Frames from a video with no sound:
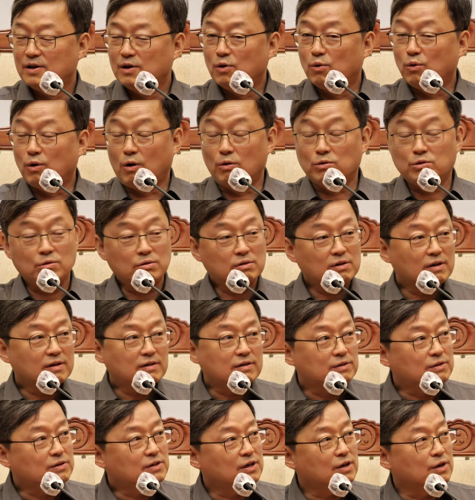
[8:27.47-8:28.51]
어떻게
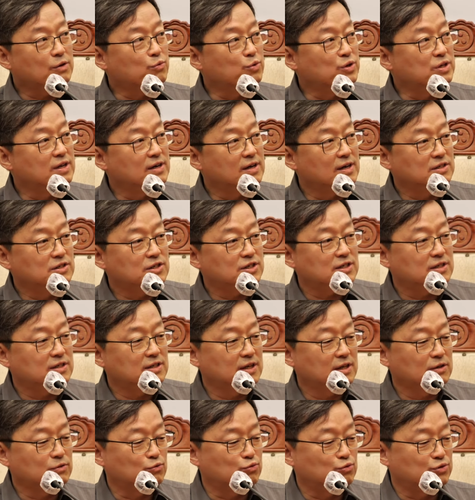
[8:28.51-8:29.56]
그렇게 위대한
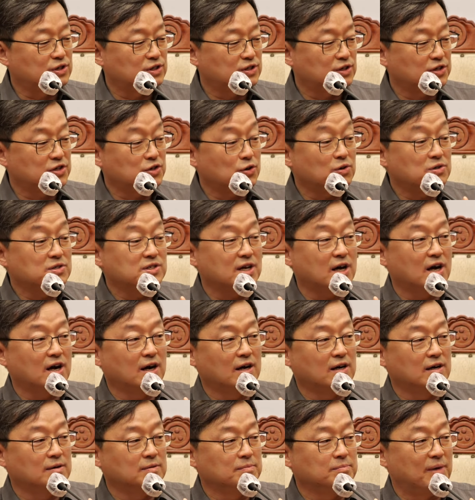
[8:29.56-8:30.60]
신이 구체적인
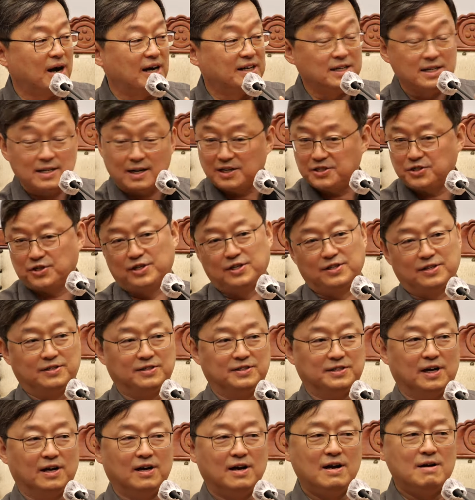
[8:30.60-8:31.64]
형상만을 가져야
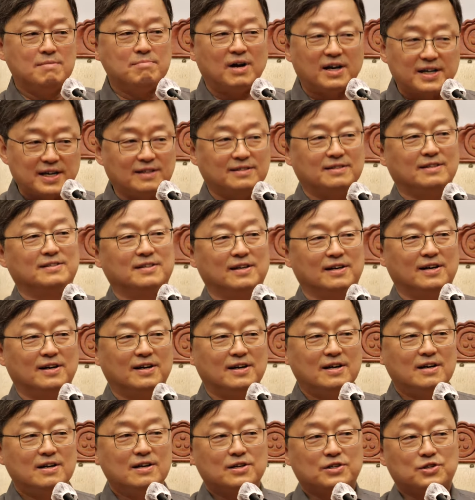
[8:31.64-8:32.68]
되느냐, 말이 안 된다.
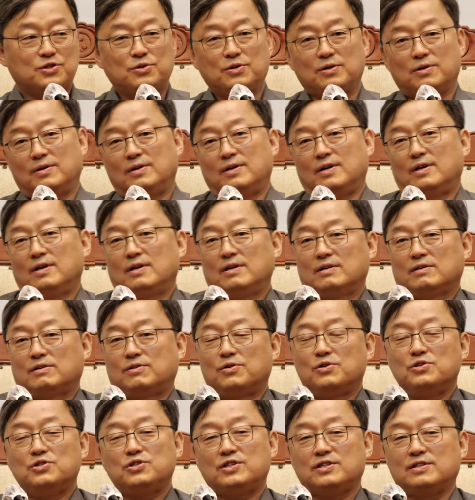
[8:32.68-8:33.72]
그래서
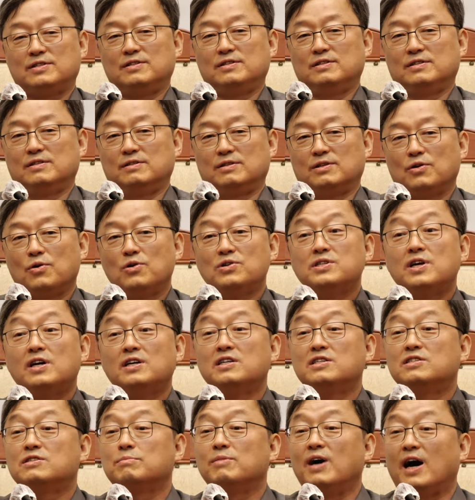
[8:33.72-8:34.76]
그런 신은 형상이
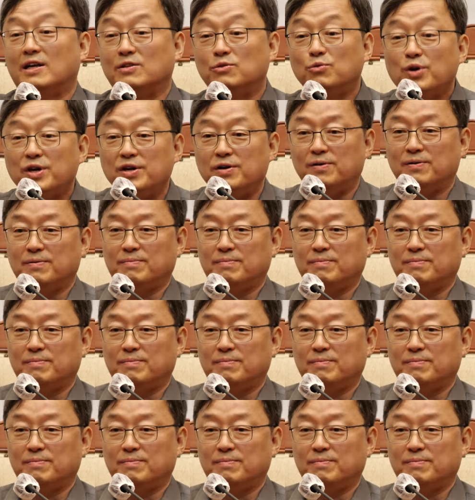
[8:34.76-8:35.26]
있으면 안 돼요.